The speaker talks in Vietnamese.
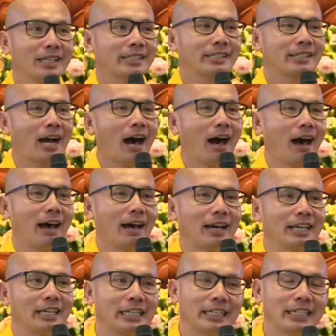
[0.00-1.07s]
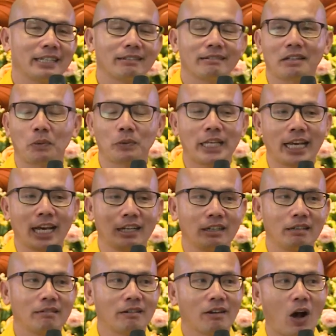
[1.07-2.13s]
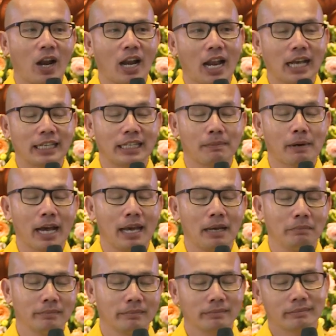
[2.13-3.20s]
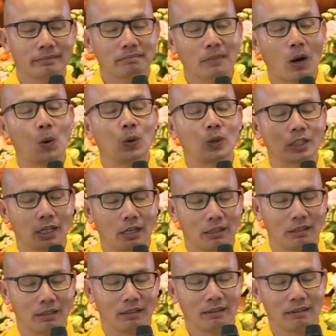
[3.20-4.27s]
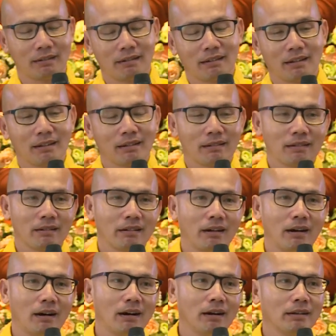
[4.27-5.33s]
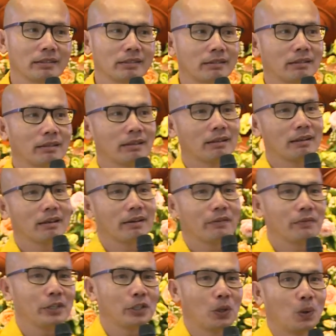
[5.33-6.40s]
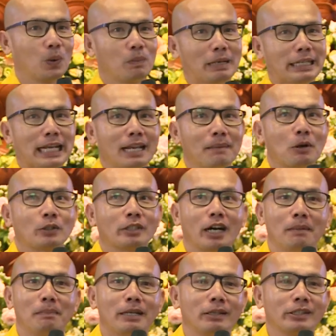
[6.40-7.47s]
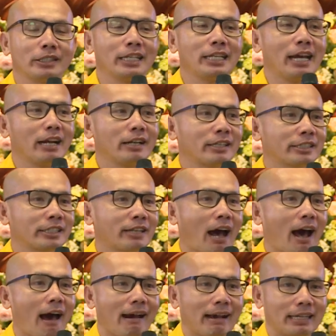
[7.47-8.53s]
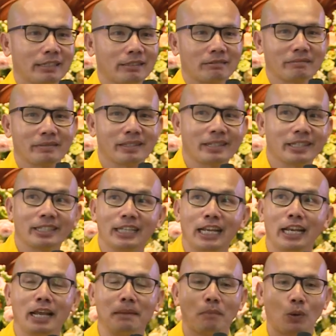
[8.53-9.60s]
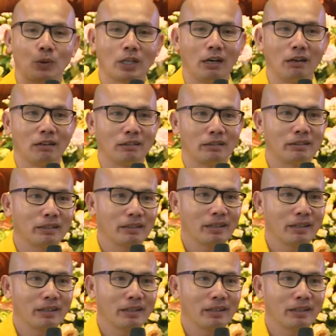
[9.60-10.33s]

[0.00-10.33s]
Sky, trong tiếng Anh gọi là gì bác em? Bầu trời. Đó. Ví dụ mình nhìn lên bầu trời, mình nói see the sky, nhìn lên bầu trời.